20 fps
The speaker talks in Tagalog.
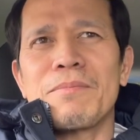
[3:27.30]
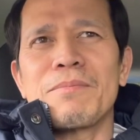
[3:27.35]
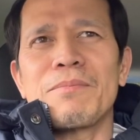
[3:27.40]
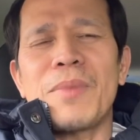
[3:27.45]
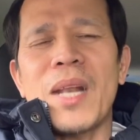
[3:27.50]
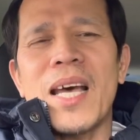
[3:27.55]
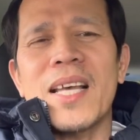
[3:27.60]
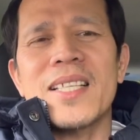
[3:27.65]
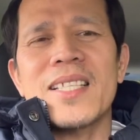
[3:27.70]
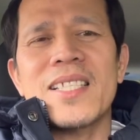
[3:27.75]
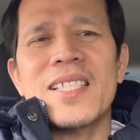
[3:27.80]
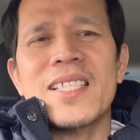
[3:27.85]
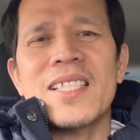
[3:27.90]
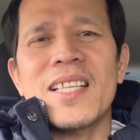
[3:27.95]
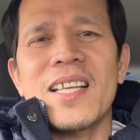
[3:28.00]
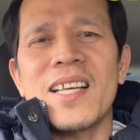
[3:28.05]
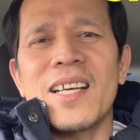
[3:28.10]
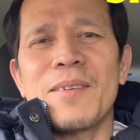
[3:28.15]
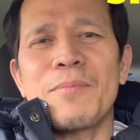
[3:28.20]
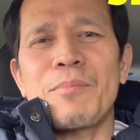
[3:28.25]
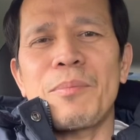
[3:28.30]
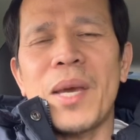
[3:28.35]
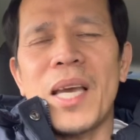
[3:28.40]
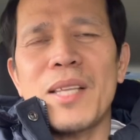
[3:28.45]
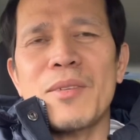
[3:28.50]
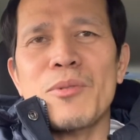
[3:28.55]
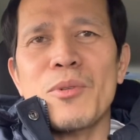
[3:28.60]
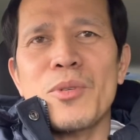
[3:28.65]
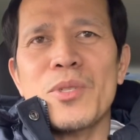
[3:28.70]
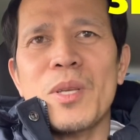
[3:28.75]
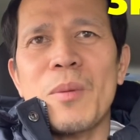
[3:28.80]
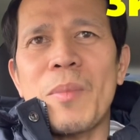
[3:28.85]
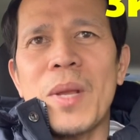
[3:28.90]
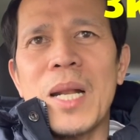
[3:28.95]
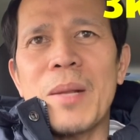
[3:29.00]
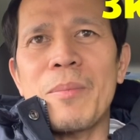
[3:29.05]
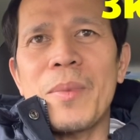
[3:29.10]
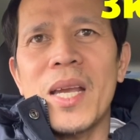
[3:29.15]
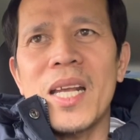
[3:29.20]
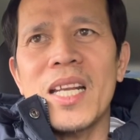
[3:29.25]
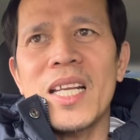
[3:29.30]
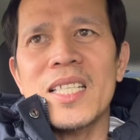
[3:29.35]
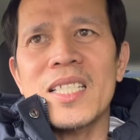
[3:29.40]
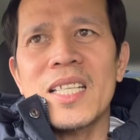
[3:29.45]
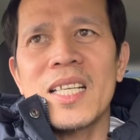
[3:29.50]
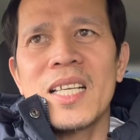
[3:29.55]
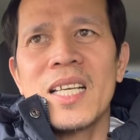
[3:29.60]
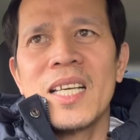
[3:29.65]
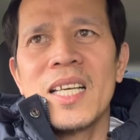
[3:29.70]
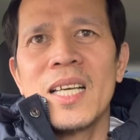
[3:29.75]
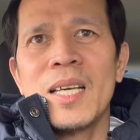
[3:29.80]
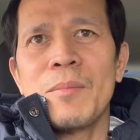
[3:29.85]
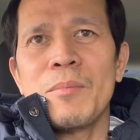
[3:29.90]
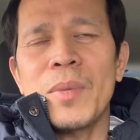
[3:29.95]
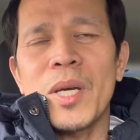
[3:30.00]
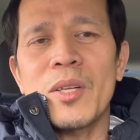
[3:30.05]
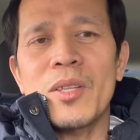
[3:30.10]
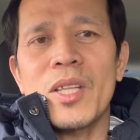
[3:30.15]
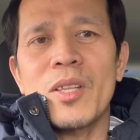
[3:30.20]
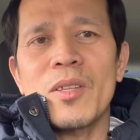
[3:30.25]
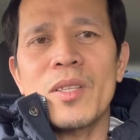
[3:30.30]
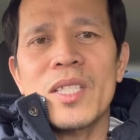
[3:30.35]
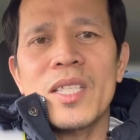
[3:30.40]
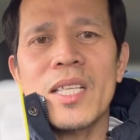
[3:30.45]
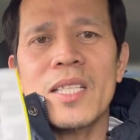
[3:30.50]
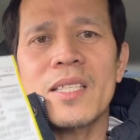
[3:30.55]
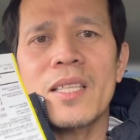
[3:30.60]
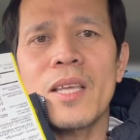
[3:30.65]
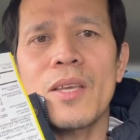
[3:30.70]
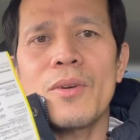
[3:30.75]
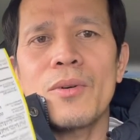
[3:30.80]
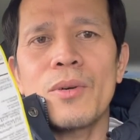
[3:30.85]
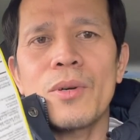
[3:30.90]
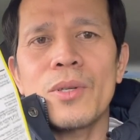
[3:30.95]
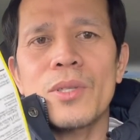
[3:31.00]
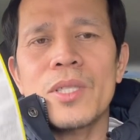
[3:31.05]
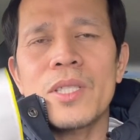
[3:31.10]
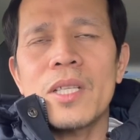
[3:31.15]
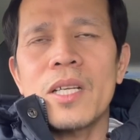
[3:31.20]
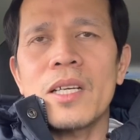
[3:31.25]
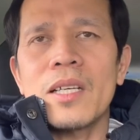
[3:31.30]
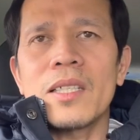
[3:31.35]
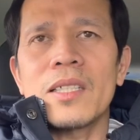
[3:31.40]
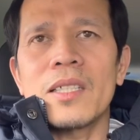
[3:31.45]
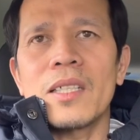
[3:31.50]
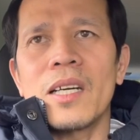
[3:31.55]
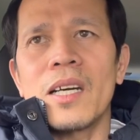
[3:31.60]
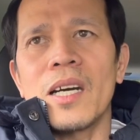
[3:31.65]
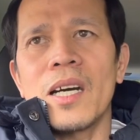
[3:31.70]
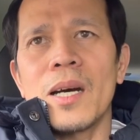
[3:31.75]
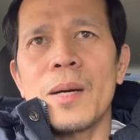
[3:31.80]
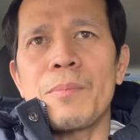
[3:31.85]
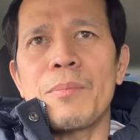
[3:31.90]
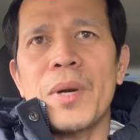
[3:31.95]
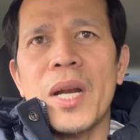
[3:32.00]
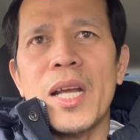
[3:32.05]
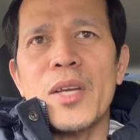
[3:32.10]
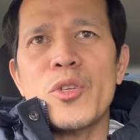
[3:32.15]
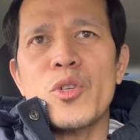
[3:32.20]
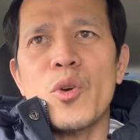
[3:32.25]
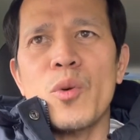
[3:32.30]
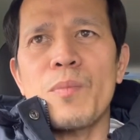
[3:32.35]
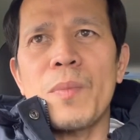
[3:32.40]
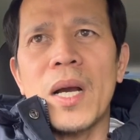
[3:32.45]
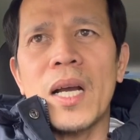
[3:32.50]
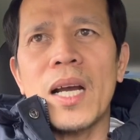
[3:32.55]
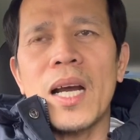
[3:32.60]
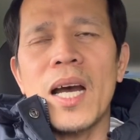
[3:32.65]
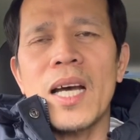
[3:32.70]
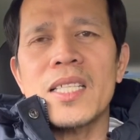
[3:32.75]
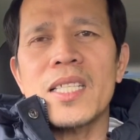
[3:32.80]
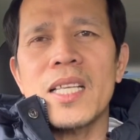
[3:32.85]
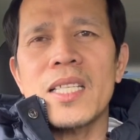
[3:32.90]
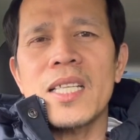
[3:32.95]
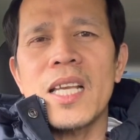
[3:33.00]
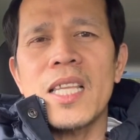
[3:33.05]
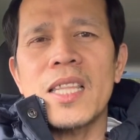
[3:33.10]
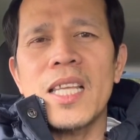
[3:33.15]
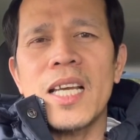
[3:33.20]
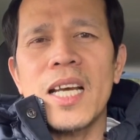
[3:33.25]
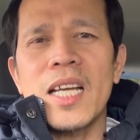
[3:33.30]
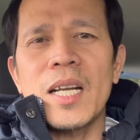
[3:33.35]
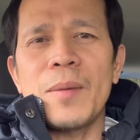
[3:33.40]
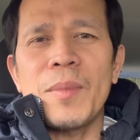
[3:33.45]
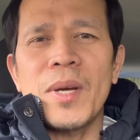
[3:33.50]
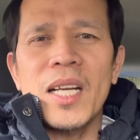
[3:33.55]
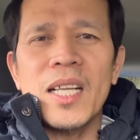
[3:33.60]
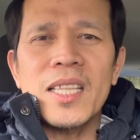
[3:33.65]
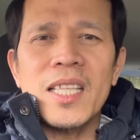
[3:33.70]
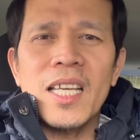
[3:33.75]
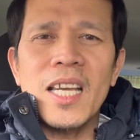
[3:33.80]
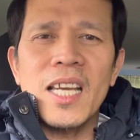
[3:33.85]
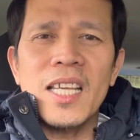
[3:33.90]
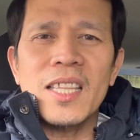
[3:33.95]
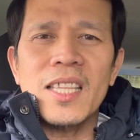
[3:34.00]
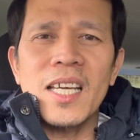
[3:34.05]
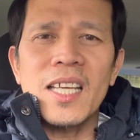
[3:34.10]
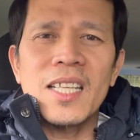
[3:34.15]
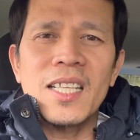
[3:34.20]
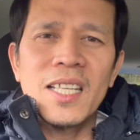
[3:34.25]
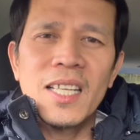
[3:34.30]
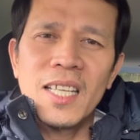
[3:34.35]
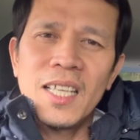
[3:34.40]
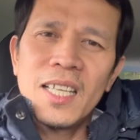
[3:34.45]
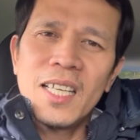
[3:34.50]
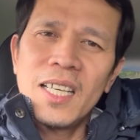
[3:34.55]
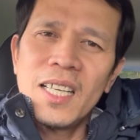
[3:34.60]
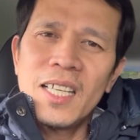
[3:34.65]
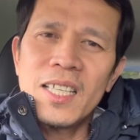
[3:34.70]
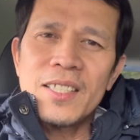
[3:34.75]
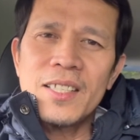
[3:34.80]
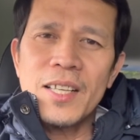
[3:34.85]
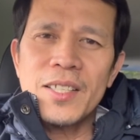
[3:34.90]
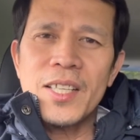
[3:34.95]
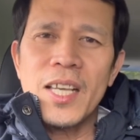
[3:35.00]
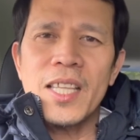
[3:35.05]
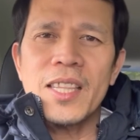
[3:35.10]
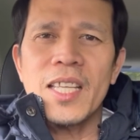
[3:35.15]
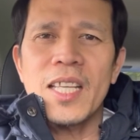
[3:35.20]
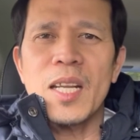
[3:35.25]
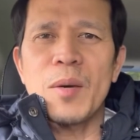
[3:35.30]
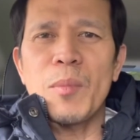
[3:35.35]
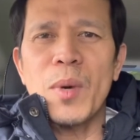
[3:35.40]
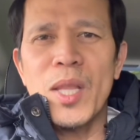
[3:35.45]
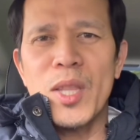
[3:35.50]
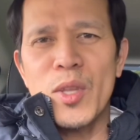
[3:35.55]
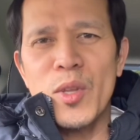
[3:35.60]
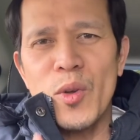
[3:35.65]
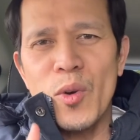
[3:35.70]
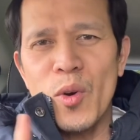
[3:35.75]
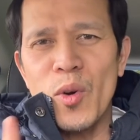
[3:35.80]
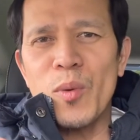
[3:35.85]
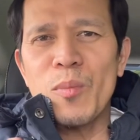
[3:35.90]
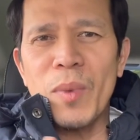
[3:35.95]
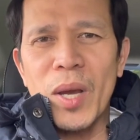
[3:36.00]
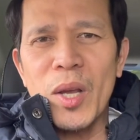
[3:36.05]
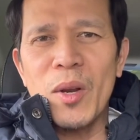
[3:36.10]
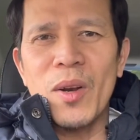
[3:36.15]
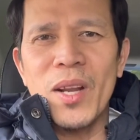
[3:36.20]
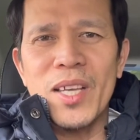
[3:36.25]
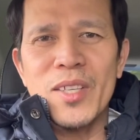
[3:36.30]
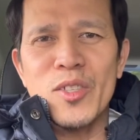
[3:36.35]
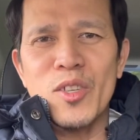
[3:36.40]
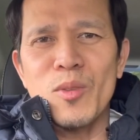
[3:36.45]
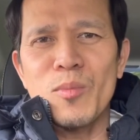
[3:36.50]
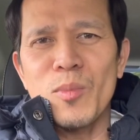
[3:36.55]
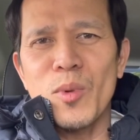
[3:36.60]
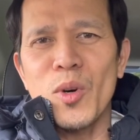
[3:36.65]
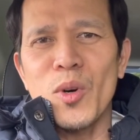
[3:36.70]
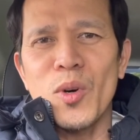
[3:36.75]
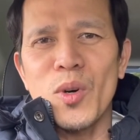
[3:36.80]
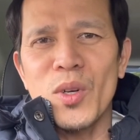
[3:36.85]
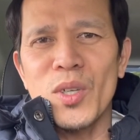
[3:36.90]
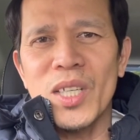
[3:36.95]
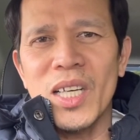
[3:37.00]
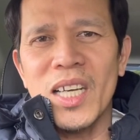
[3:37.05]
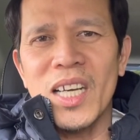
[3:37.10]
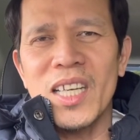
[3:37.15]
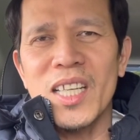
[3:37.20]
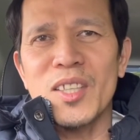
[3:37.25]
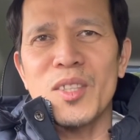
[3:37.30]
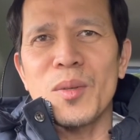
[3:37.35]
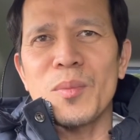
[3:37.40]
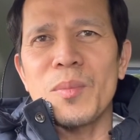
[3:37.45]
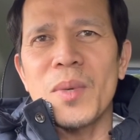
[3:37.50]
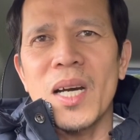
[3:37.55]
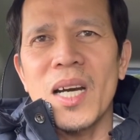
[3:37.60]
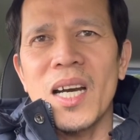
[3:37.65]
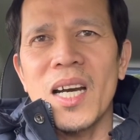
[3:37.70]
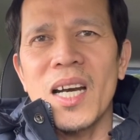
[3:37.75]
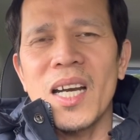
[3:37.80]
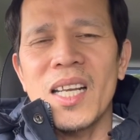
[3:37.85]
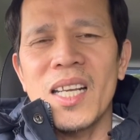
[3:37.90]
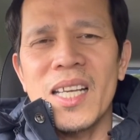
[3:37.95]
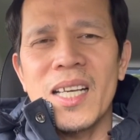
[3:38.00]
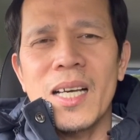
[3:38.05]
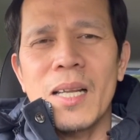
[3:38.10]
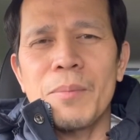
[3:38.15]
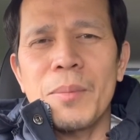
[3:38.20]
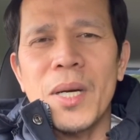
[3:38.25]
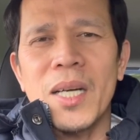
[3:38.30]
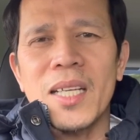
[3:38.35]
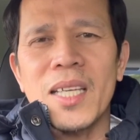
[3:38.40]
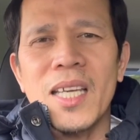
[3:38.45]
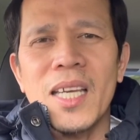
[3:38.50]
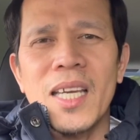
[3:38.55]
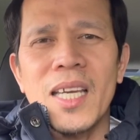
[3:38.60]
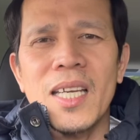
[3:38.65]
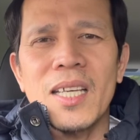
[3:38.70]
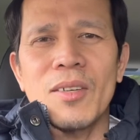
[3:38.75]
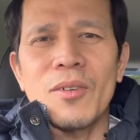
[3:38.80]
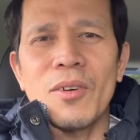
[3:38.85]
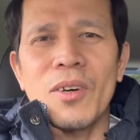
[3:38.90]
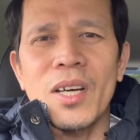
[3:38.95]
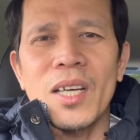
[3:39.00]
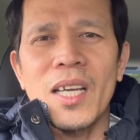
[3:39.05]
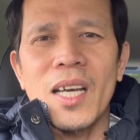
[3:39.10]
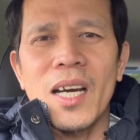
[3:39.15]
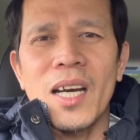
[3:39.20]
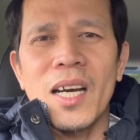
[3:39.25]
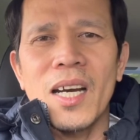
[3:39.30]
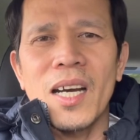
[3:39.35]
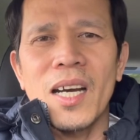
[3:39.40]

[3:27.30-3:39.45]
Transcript: plus oh, pesos sa Pilipinas. Pero dito 60 euros ang uh, presyo. Pagka sa city ka naman natikitan, sa city naman yung violation mo ng ganitong mga illegal parking o kaya